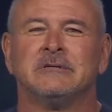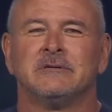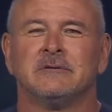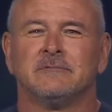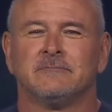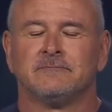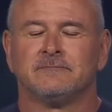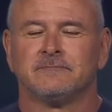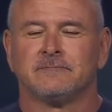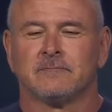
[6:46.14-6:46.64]
zu
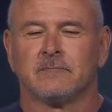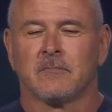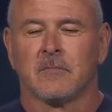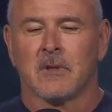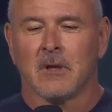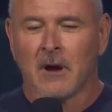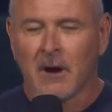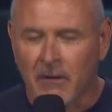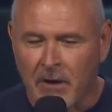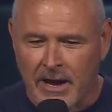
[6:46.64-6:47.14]
heulen,
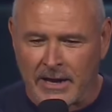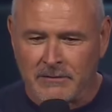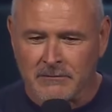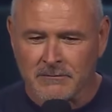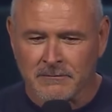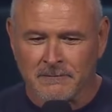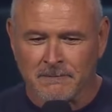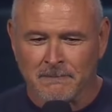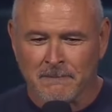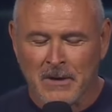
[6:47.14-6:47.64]
als er sein
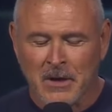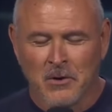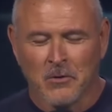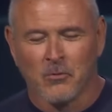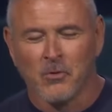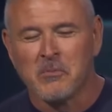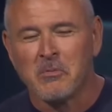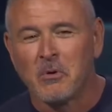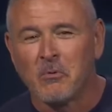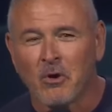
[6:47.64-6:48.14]

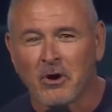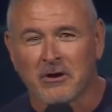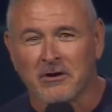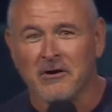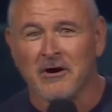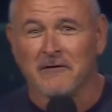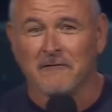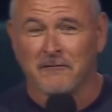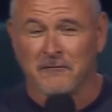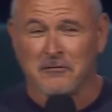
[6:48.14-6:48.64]
Herzensprojekt
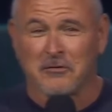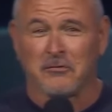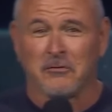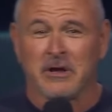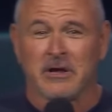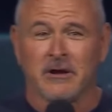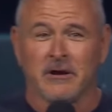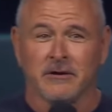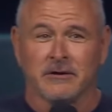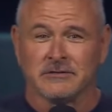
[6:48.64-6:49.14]
vorgestellt
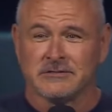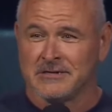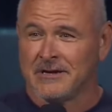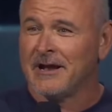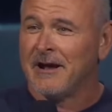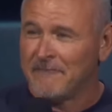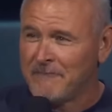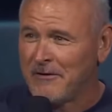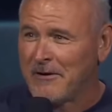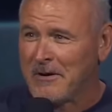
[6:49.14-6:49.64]
hat.
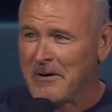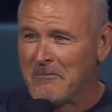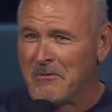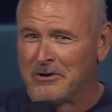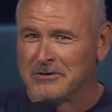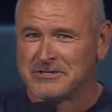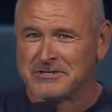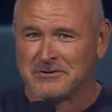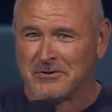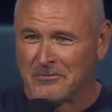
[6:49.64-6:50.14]
Und ich bin
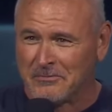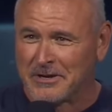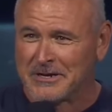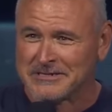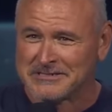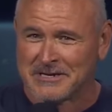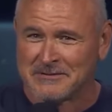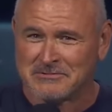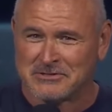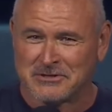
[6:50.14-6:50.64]
ehrlich,
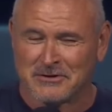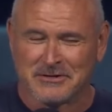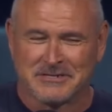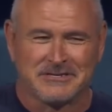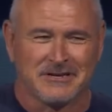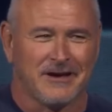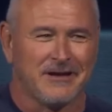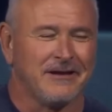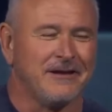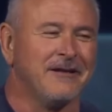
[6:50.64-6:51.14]
ich hatte auch
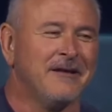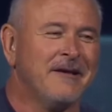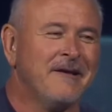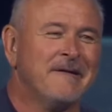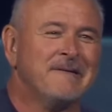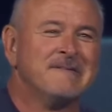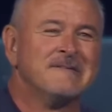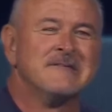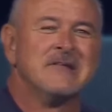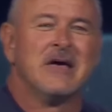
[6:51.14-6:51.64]
feuchte
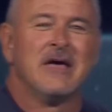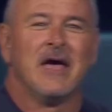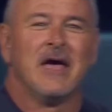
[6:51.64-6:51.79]
Augen.